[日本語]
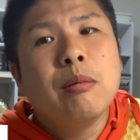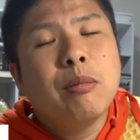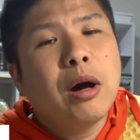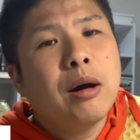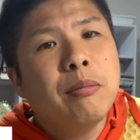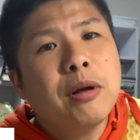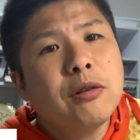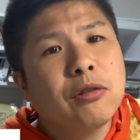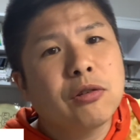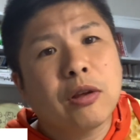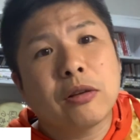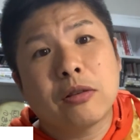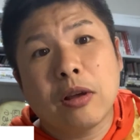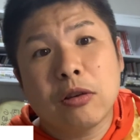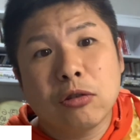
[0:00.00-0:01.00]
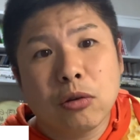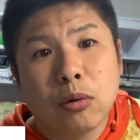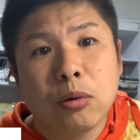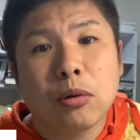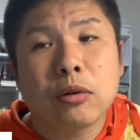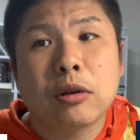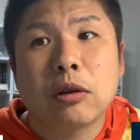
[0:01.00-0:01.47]
まあ、はま寿司って全商
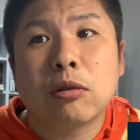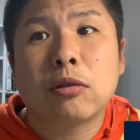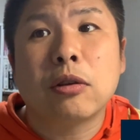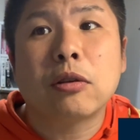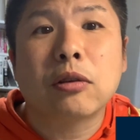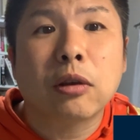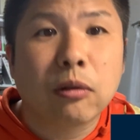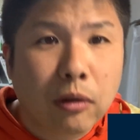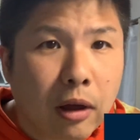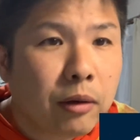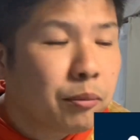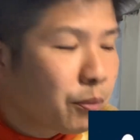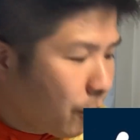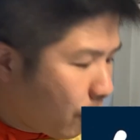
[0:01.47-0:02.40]
ホールディングスですけどね。